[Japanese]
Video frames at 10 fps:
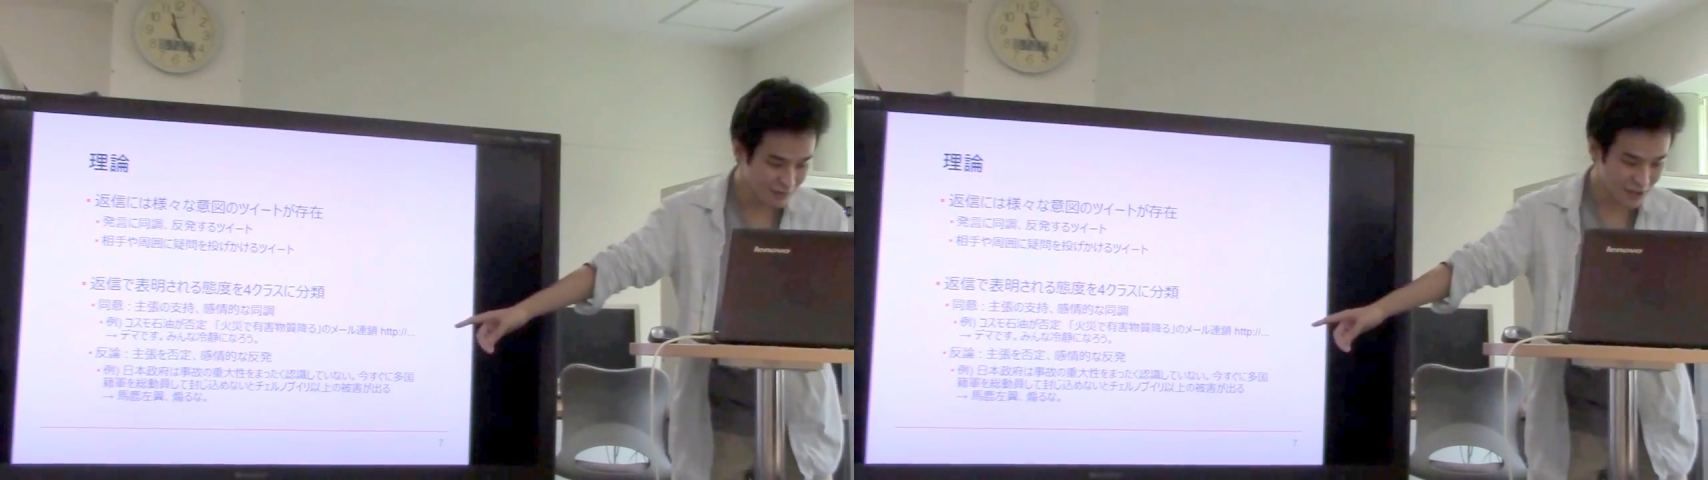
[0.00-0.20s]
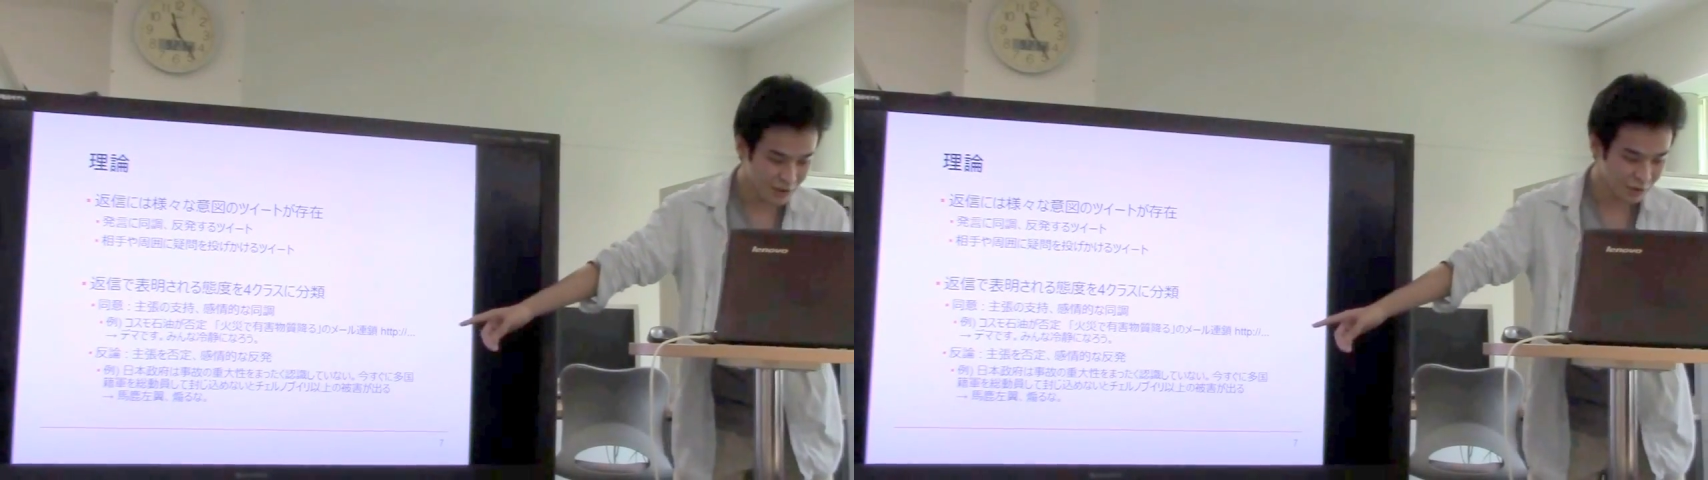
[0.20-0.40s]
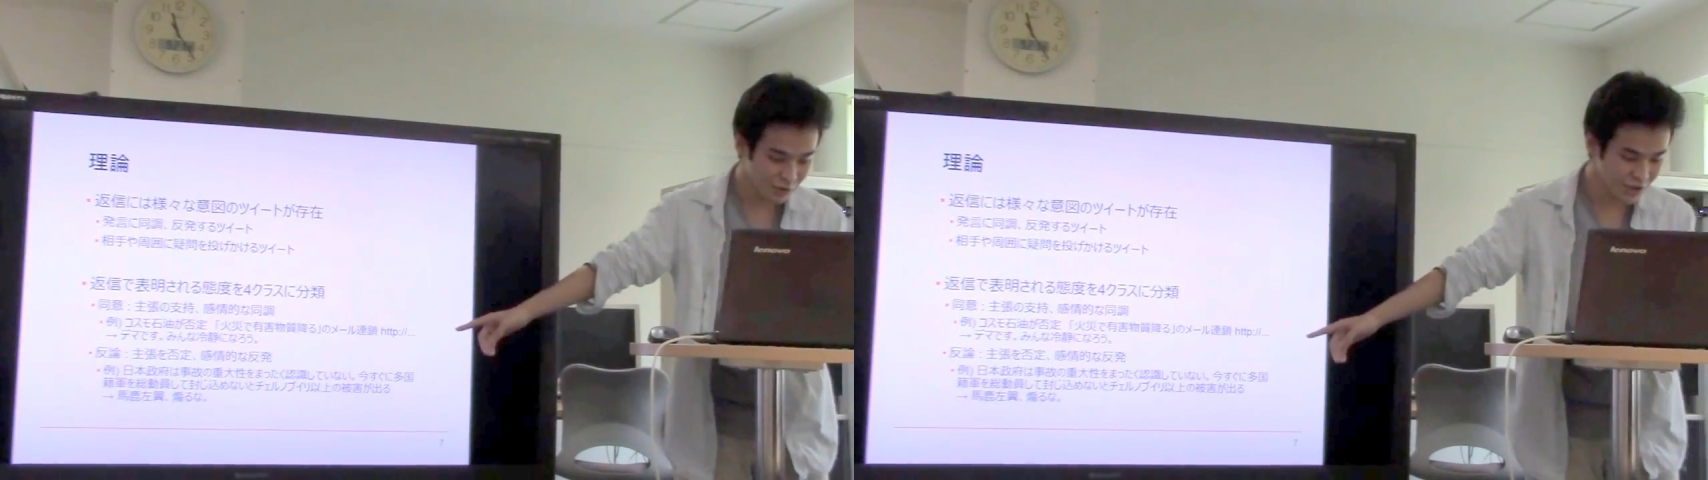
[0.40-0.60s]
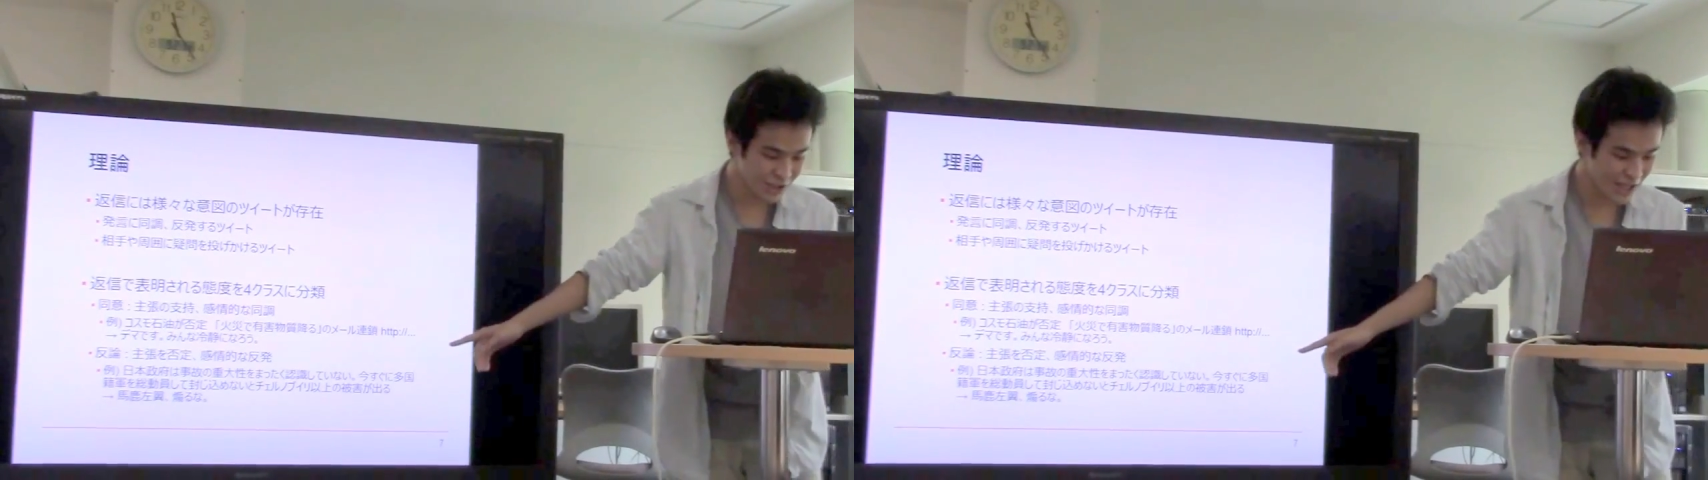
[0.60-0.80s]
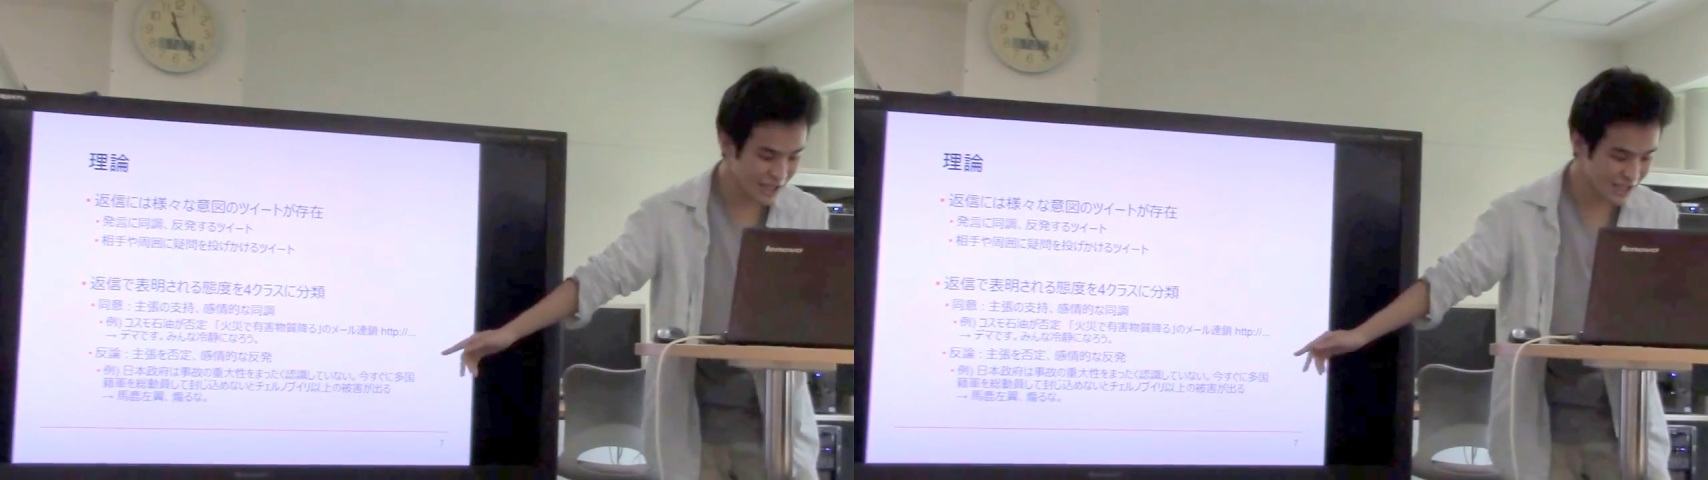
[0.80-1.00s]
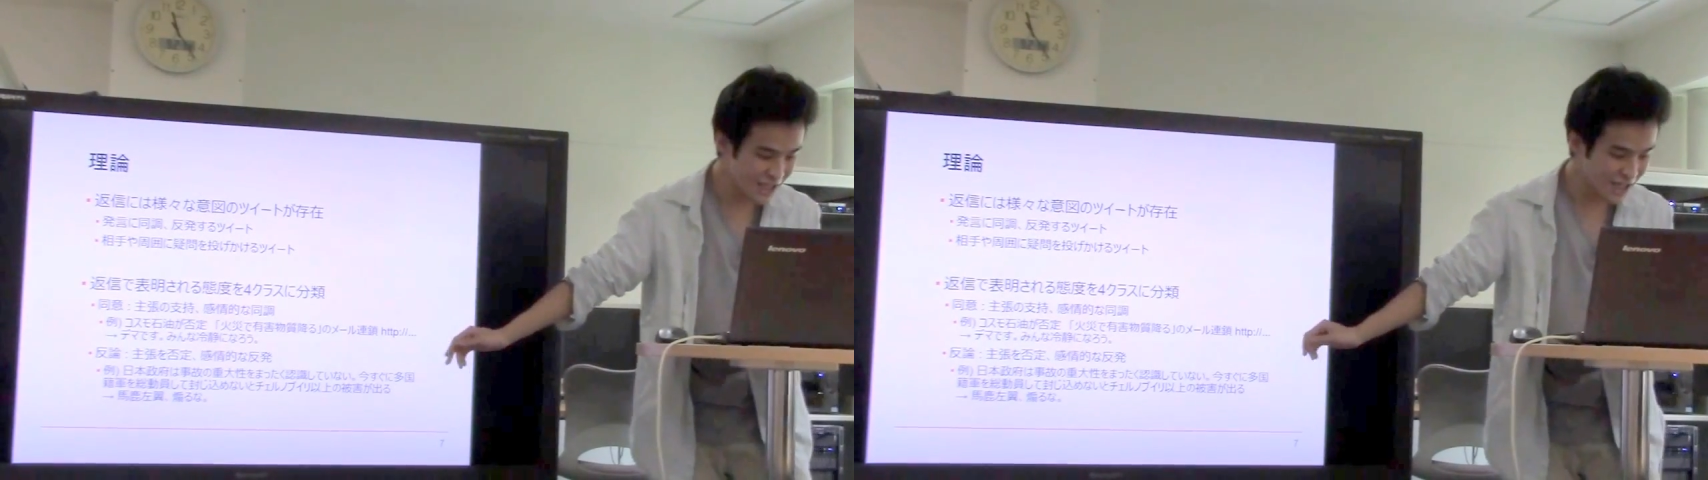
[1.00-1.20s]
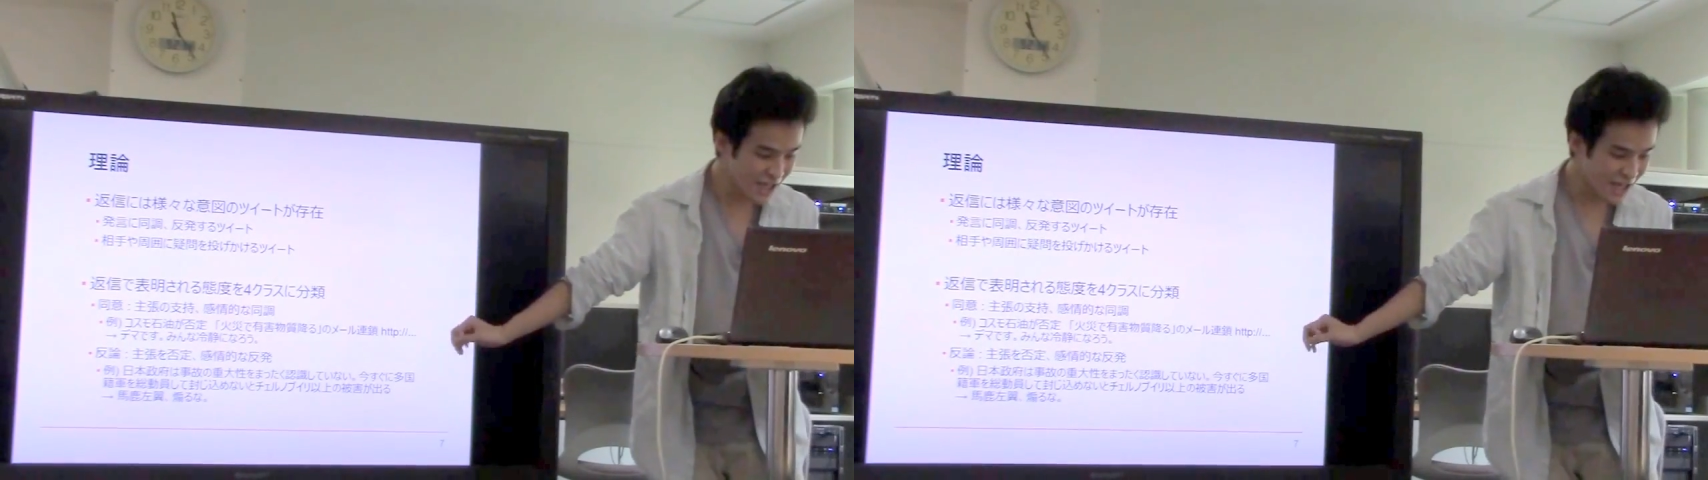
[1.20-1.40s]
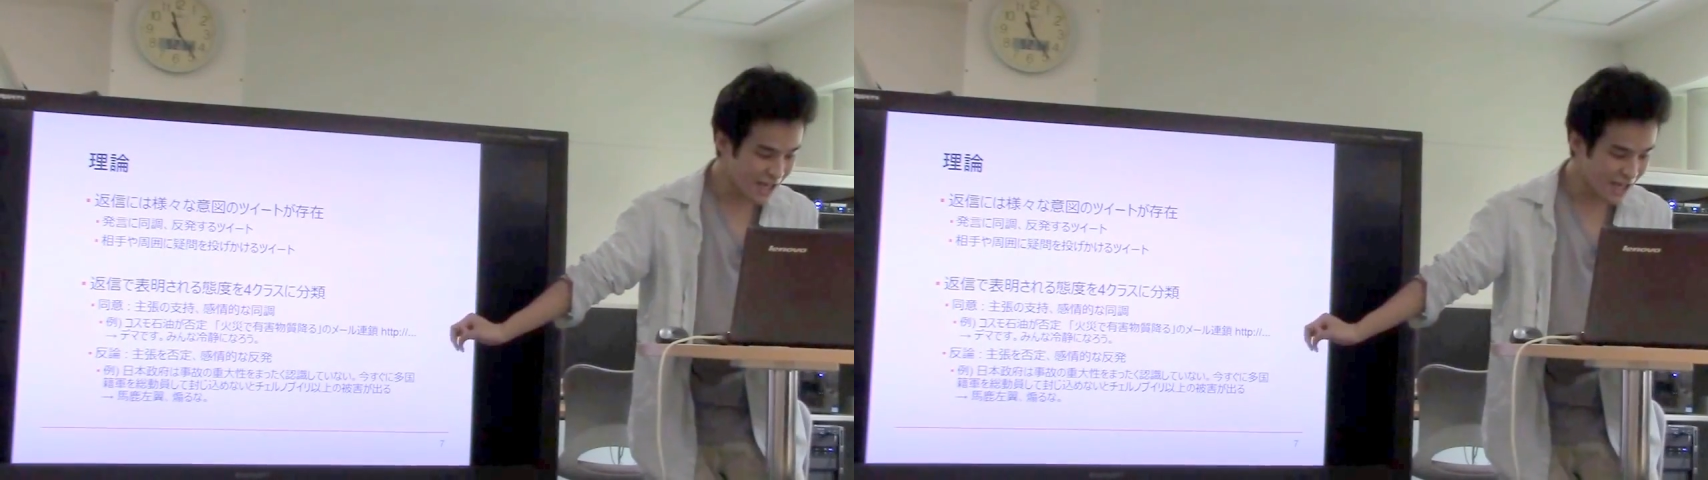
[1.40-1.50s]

まあ、主張を否定し、